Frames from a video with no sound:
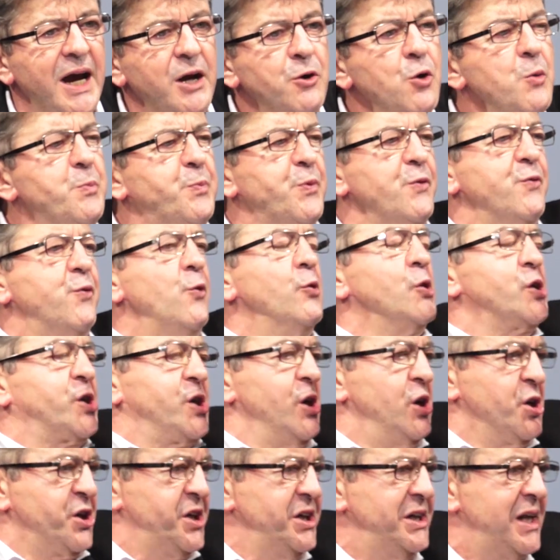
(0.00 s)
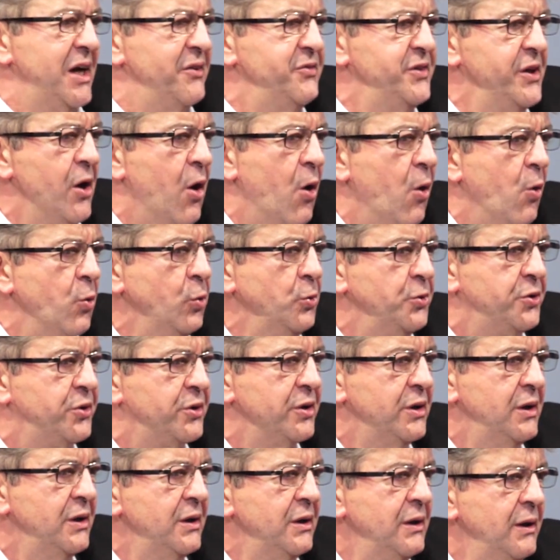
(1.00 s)
Et nous pouvons changer d'avis en
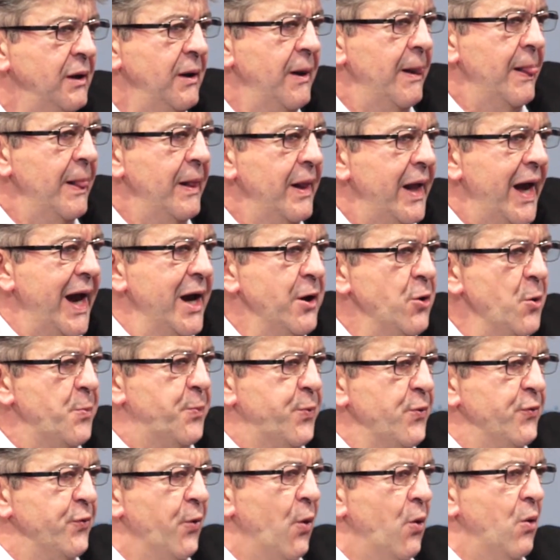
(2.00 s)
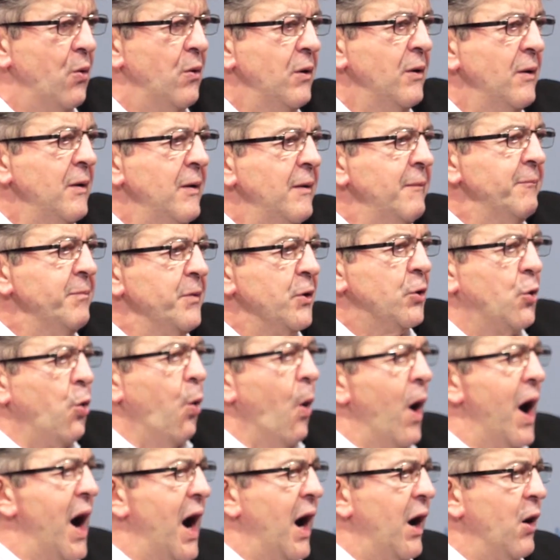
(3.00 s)
route. Et nous pouvons
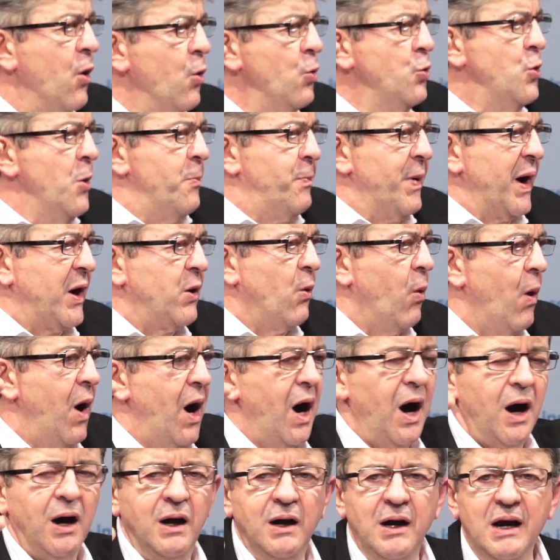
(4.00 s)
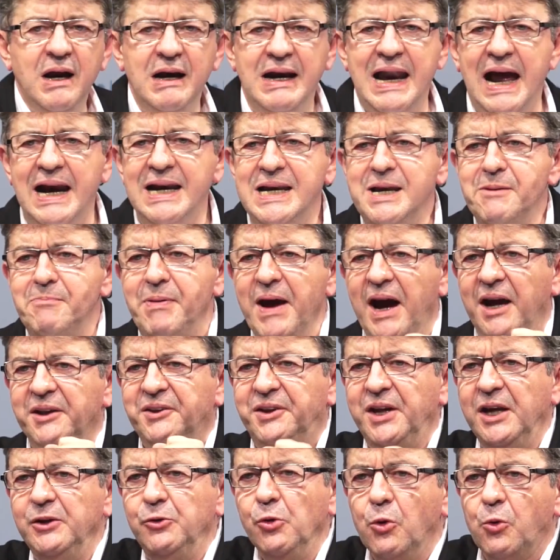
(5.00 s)
croire ou ne pas croire. La
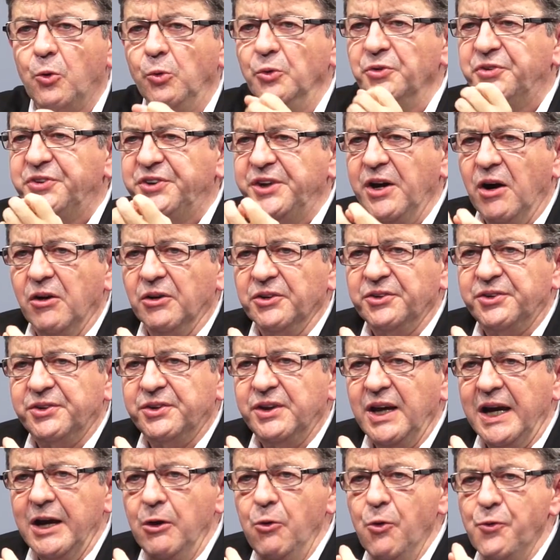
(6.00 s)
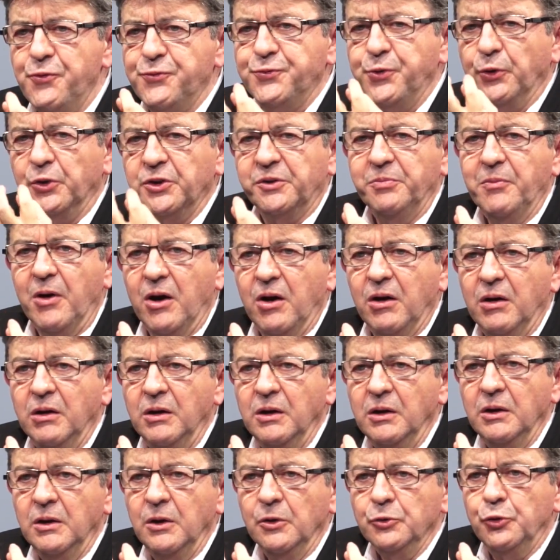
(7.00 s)
liberté de conscience est le
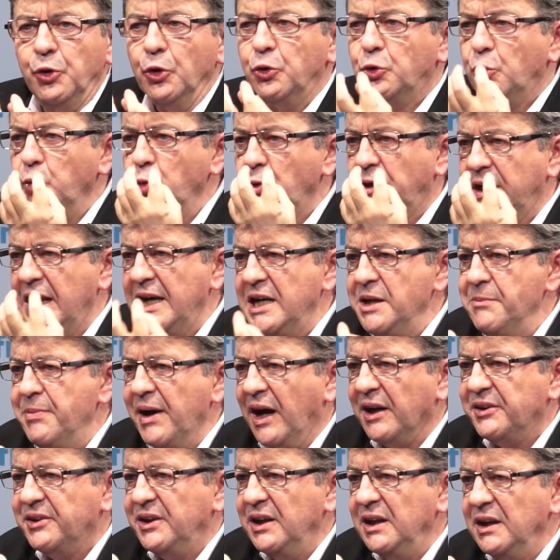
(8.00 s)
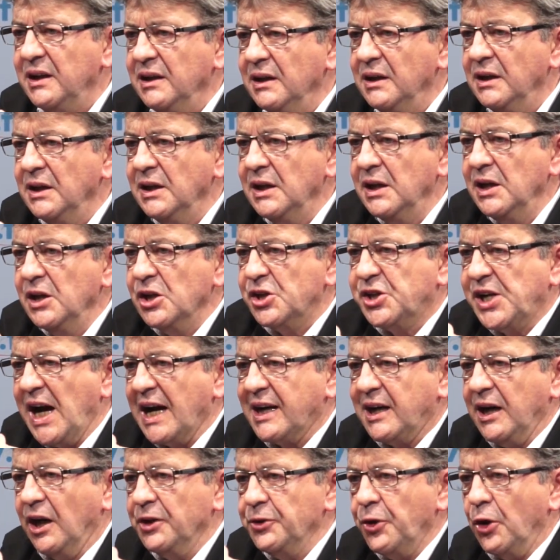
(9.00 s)
fondement de toutes les libertés.
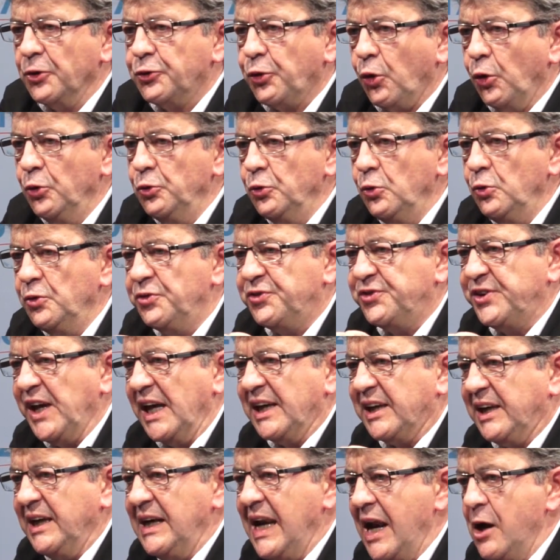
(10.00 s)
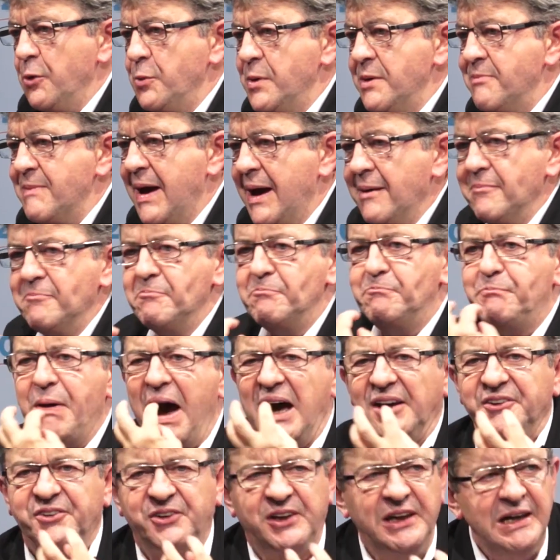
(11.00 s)
Chacun d'entre nous sait qu'il est lui-même
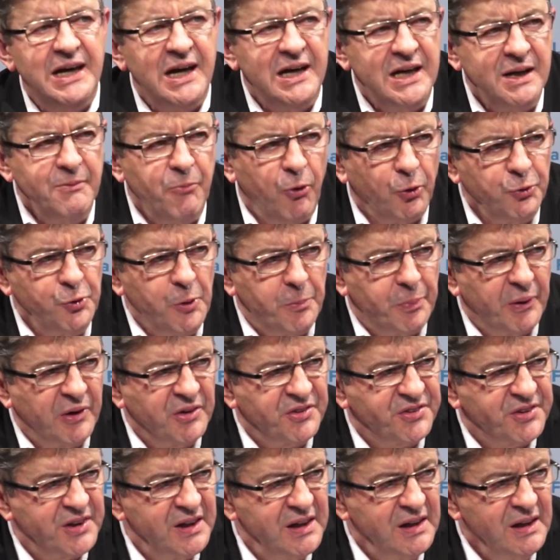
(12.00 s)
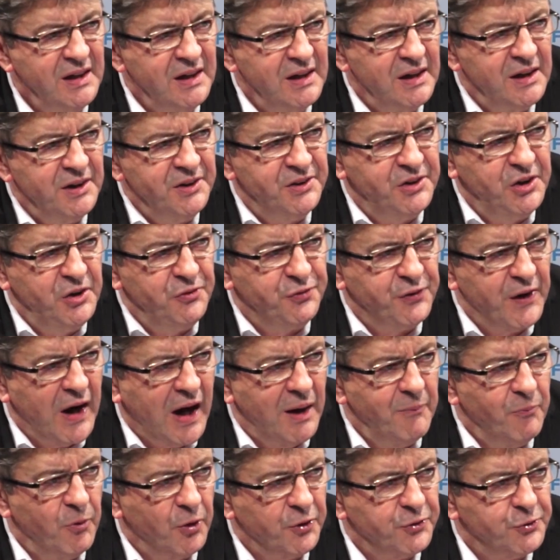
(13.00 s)
parce qu'il est libre de penser
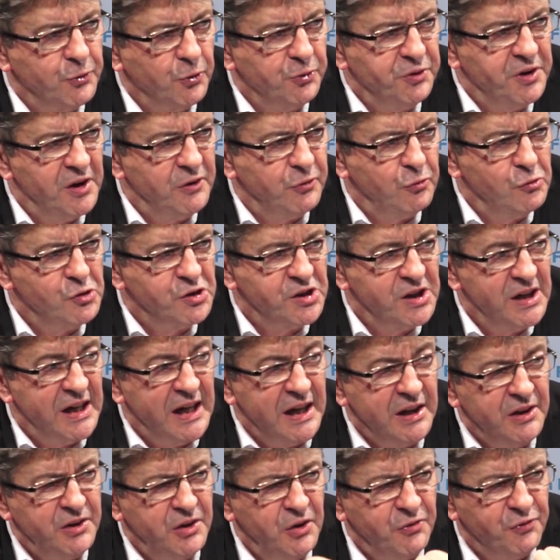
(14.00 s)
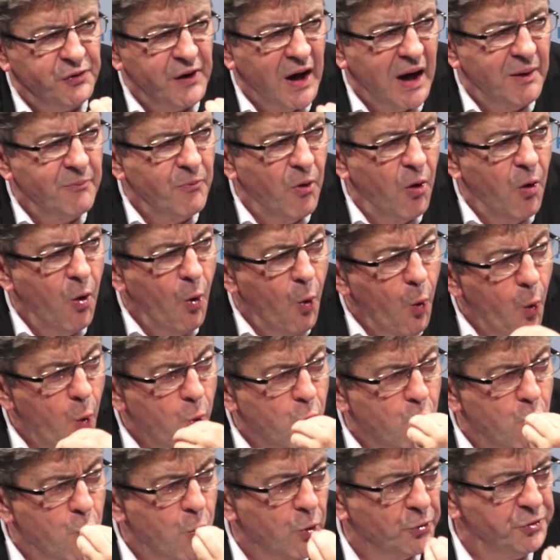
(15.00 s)
différemment sur des sujets et différemment au
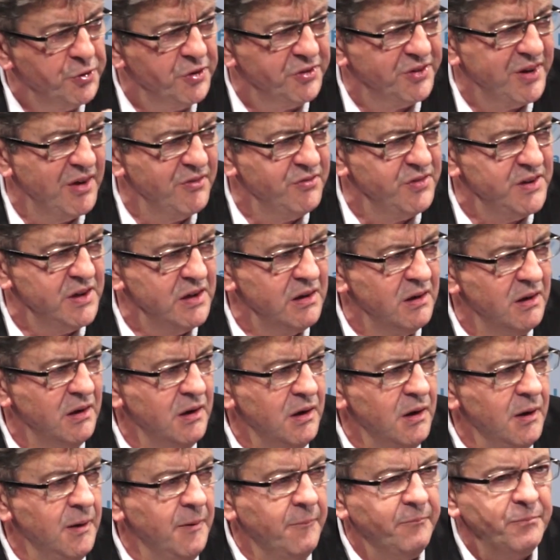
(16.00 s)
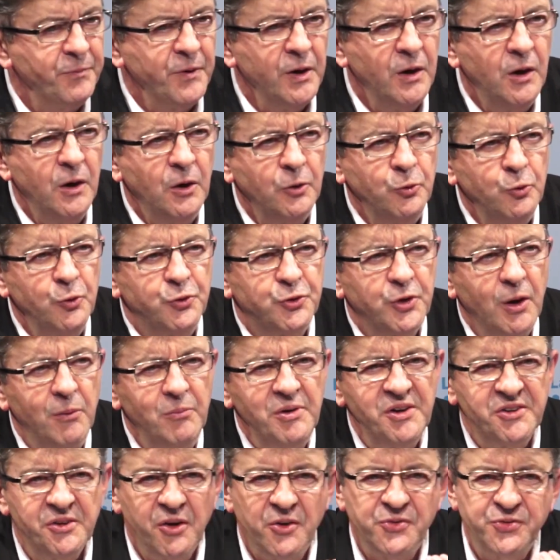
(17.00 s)
cours de sa vie. Nous
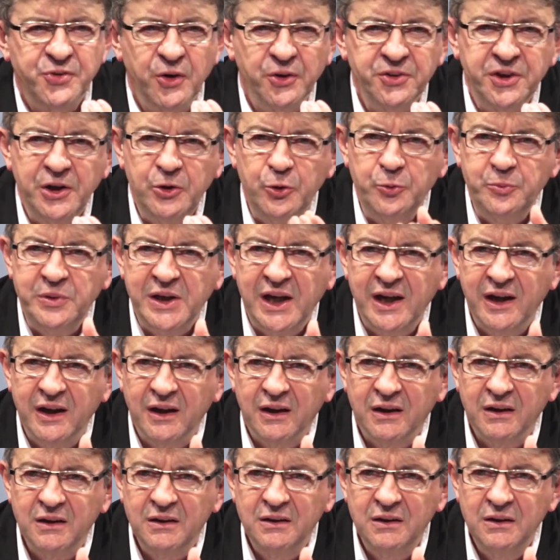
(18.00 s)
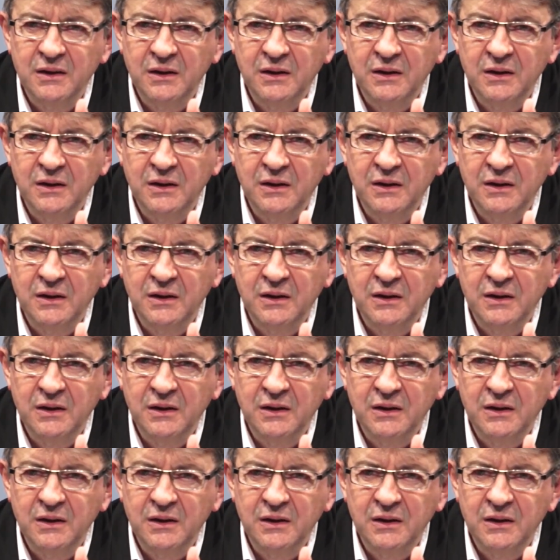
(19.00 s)
sommes les enfants des Lumières.